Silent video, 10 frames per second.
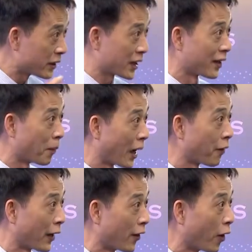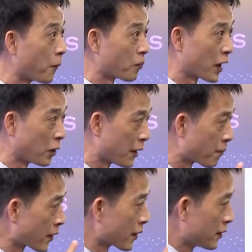非常的麻烦哦。因为
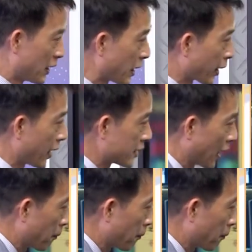你可以看一